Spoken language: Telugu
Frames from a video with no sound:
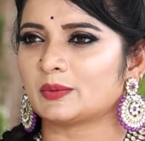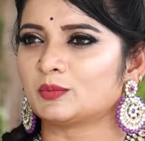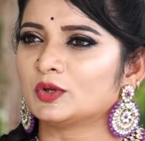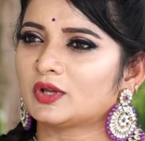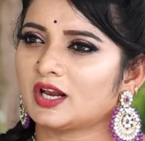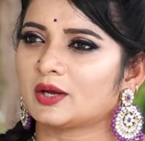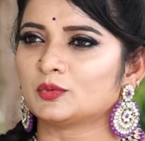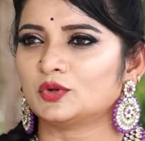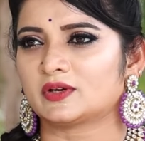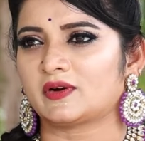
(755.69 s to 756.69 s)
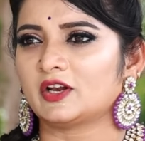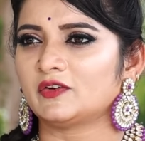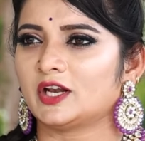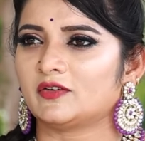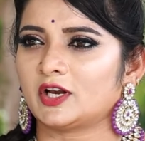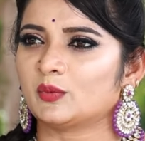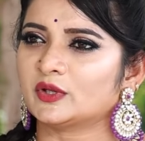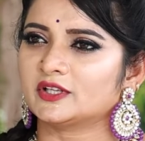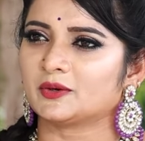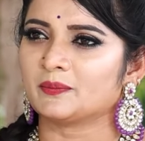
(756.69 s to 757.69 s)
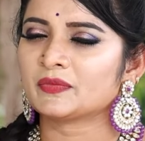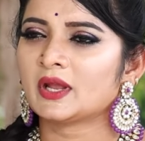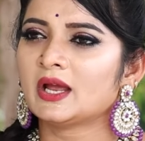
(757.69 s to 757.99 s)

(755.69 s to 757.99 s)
డబ్బులతో అలా ముందుకు అలా వెళ్లే వాళ్ళం అందరం